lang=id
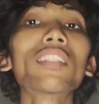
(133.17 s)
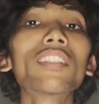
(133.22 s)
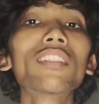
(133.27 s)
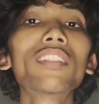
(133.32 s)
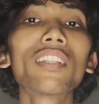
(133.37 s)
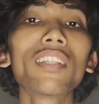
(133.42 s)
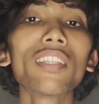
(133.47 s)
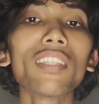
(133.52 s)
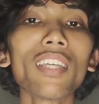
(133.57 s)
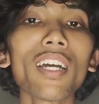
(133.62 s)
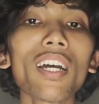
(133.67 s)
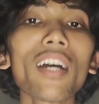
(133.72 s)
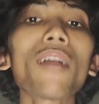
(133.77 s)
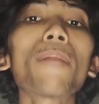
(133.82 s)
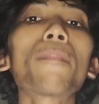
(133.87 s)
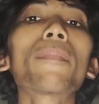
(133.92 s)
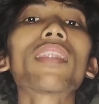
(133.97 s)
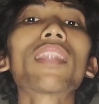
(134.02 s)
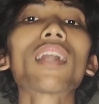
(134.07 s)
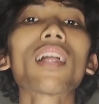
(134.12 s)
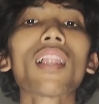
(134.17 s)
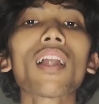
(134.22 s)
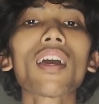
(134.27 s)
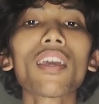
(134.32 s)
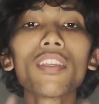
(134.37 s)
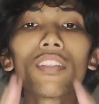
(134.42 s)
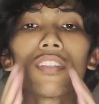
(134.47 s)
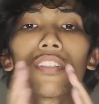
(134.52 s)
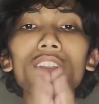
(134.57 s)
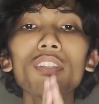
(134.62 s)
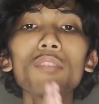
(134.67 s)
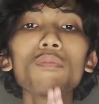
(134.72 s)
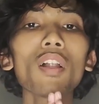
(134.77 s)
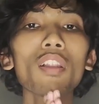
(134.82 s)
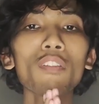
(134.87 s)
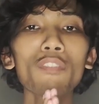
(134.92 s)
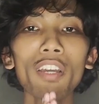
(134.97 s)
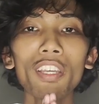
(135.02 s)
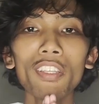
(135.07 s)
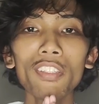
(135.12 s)
Hijriah minal Aizin
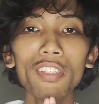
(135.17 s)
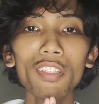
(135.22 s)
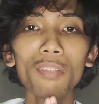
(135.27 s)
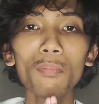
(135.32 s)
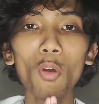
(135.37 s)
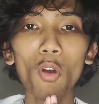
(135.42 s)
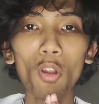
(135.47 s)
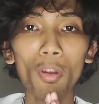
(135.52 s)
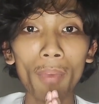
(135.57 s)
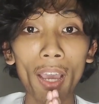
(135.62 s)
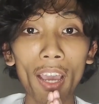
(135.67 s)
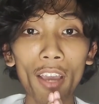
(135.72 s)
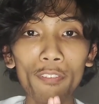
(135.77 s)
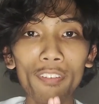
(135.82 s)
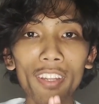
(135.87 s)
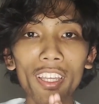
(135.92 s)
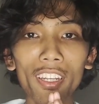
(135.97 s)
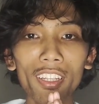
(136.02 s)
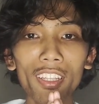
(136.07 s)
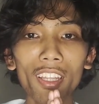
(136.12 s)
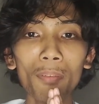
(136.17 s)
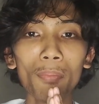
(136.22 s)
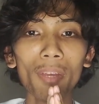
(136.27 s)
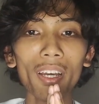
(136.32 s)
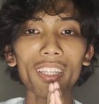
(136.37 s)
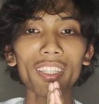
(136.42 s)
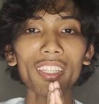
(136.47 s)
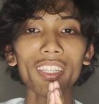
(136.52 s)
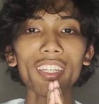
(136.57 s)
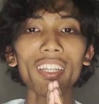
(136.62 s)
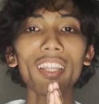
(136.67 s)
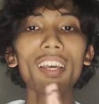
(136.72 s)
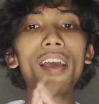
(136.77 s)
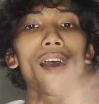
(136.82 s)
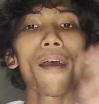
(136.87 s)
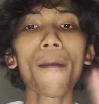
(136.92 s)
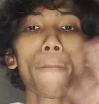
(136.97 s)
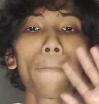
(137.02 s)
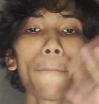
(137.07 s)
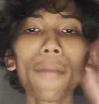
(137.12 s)
wal faizin mohon maaf lahir dan batin.
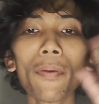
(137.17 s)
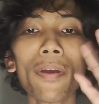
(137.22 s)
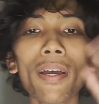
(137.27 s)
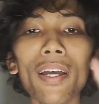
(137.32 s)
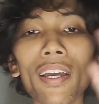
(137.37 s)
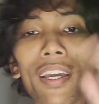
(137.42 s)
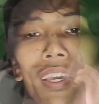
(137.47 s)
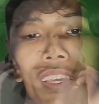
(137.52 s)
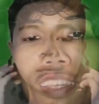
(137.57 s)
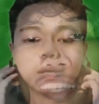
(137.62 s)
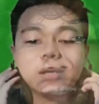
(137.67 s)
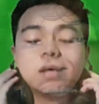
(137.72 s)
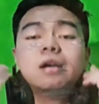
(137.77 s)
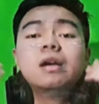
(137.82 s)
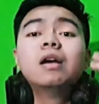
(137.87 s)
Bye bye.